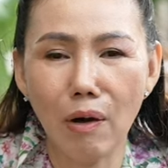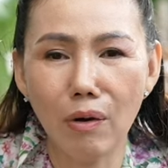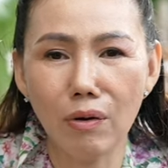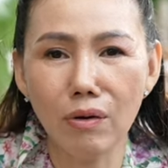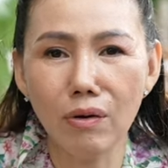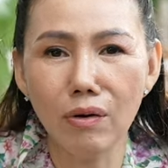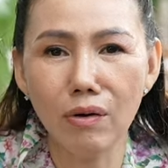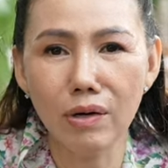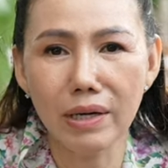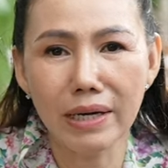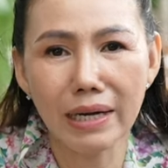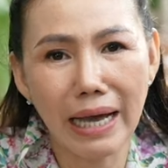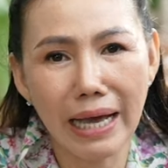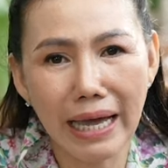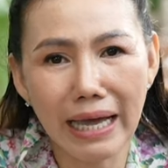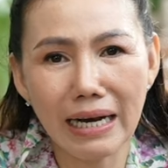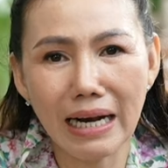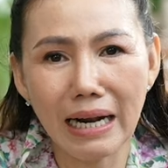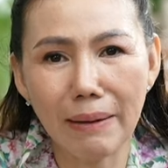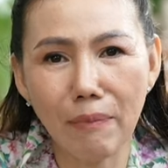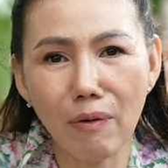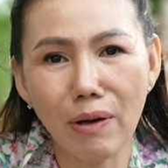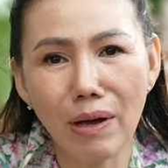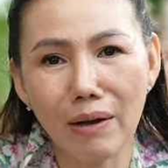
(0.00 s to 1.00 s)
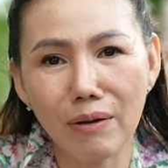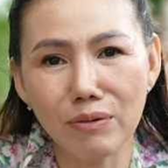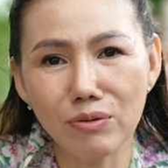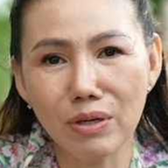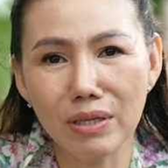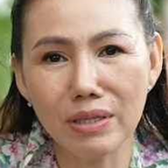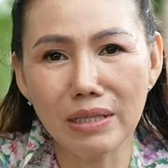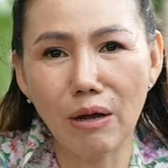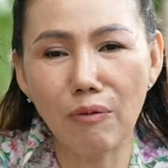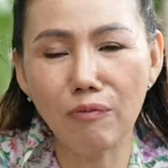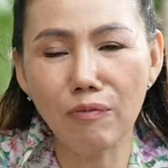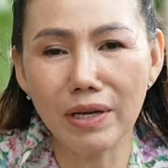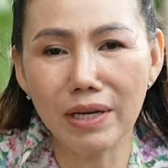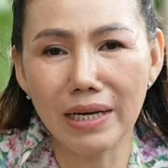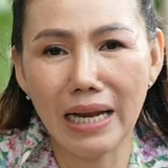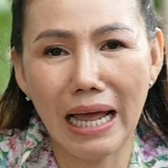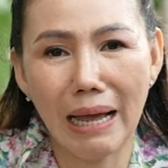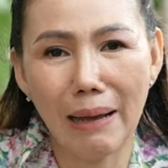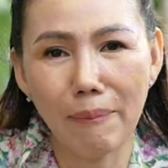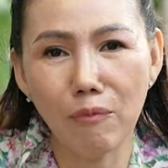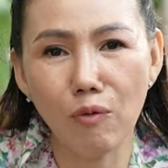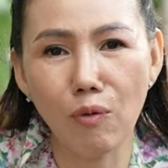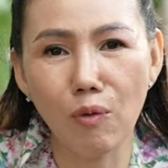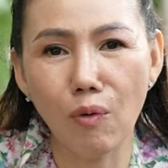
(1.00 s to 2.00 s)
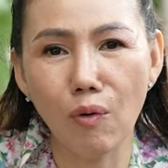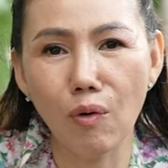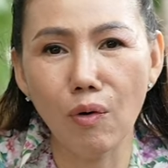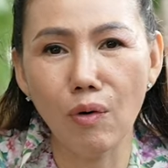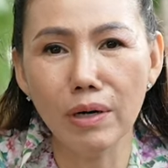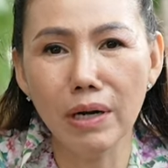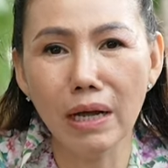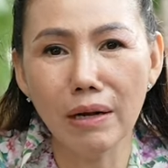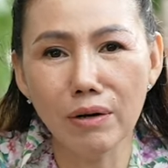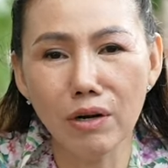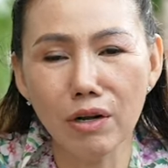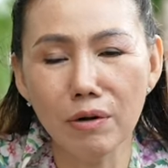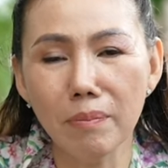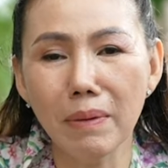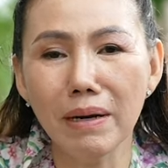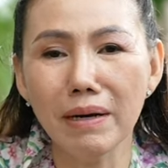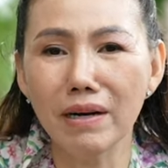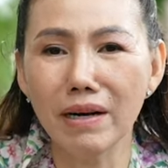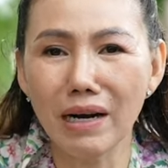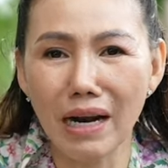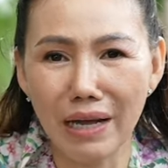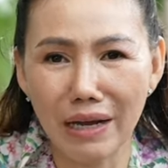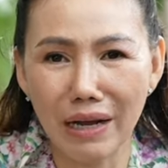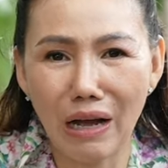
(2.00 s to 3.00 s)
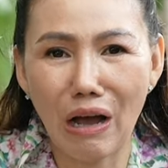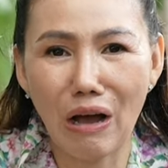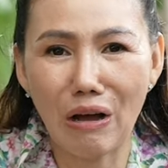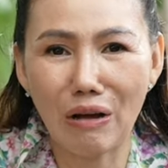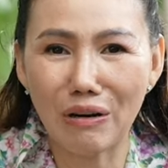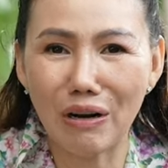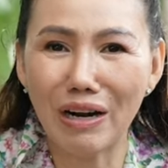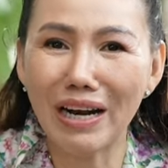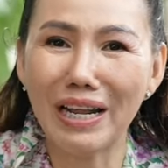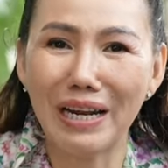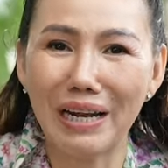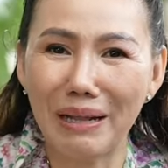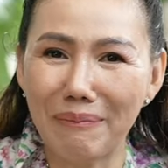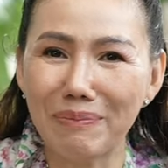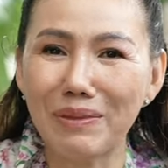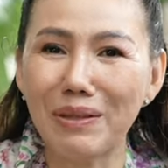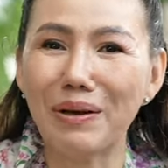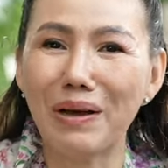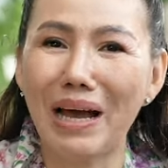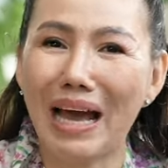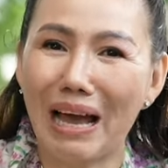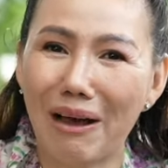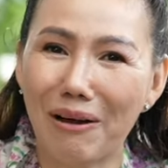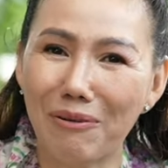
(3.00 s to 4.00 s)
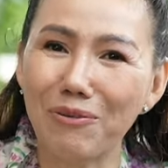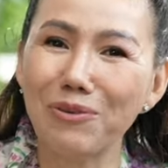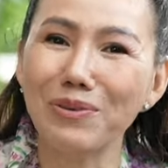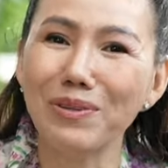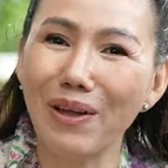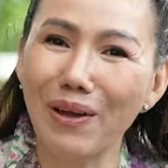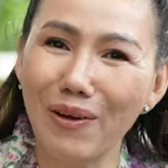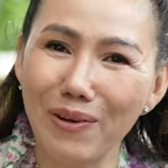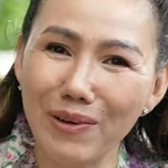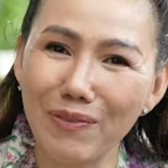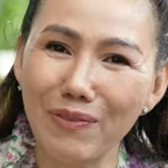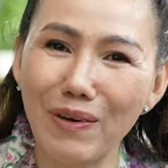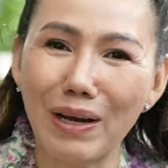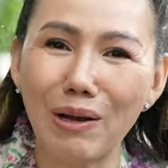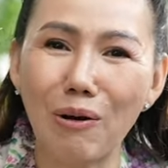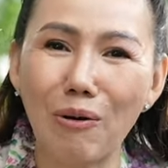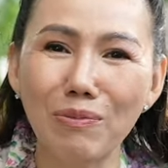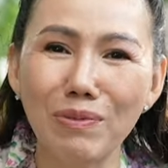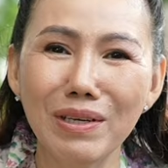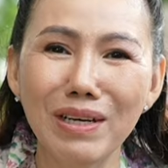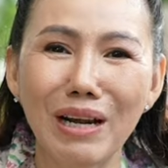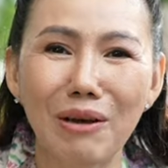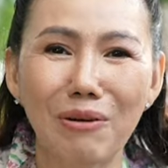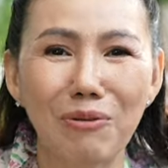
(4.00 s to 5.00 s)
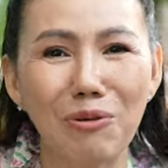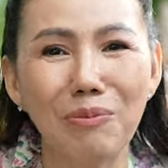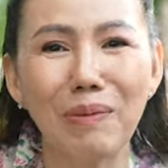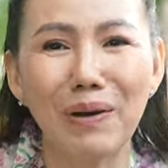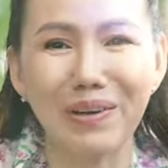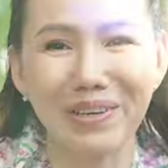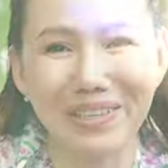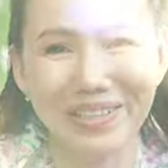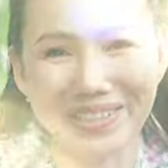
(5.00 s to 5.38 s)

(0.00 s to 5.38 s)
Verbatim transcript: mọi người khen là món ăn truyền thống Việt Nam của đất nước mình rất là ngon. Đó là niềm tự hào của tôi và cũng như là của mọi